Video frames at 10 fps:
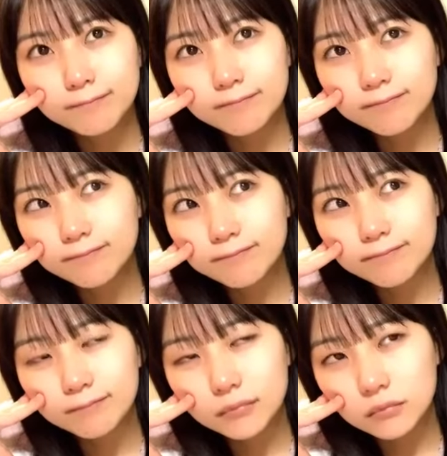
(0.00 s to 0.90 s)
う
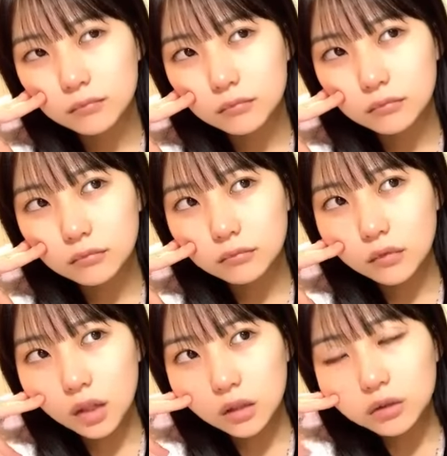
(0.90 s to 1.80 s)
ん
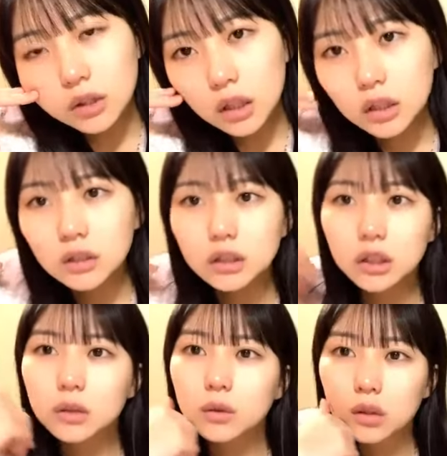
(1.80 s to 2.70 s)
あと
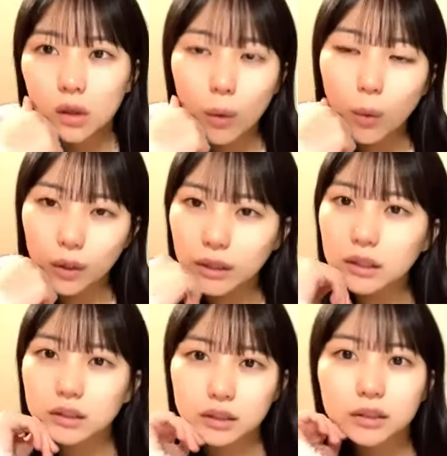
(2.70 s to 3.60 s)
サラダチキンとか多
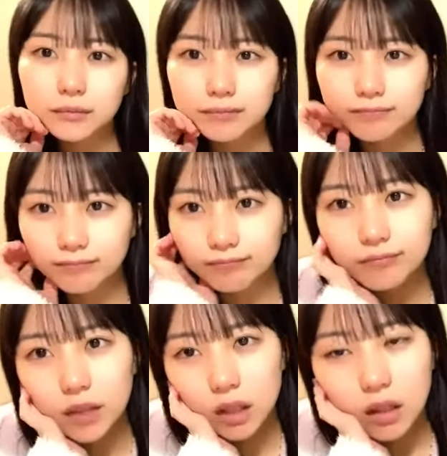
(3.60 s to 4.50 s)
いです
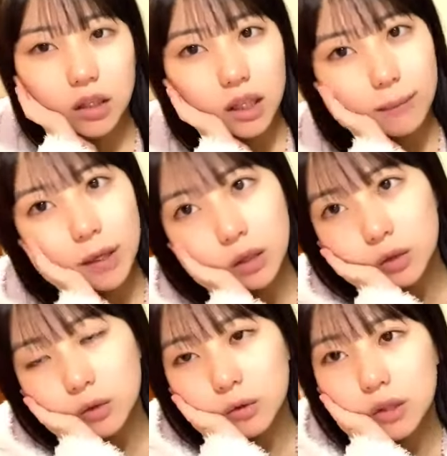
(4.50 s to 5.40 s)
今あ
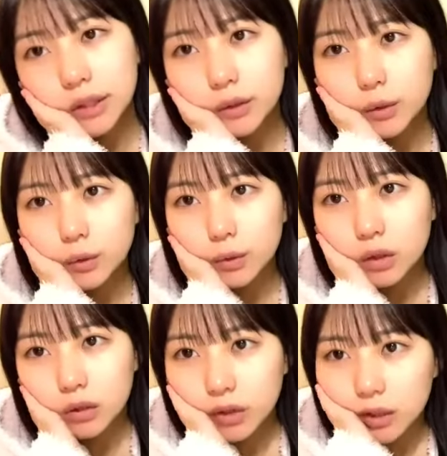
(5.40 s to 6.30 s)
る冷蔵庫
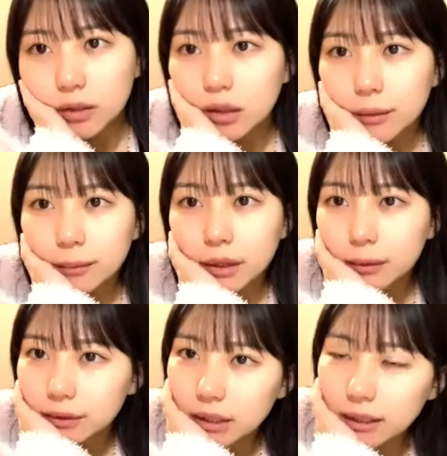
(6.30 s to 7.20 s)
とかはあんま
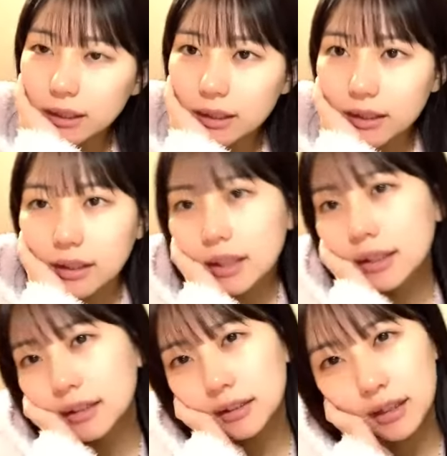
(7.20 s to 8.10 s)
り最近やってな
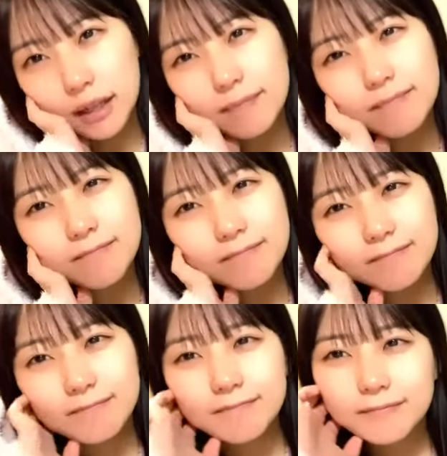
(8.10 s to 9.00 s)
いですね
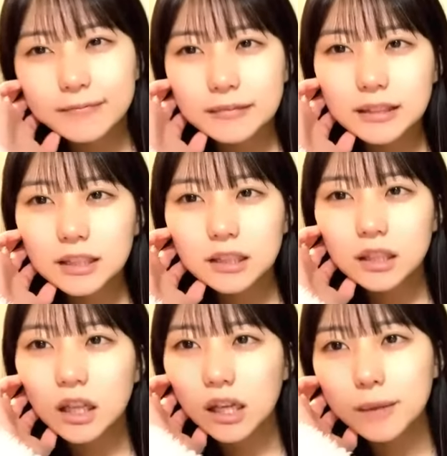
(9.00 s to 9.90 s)

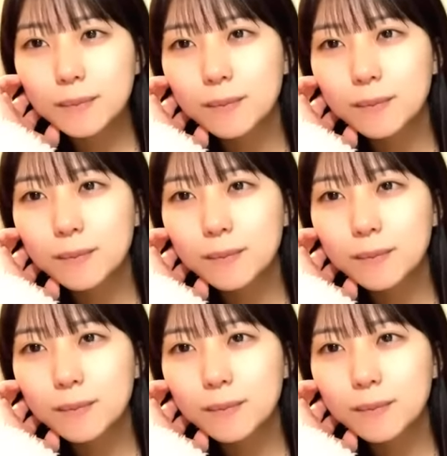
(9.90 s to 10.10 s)
は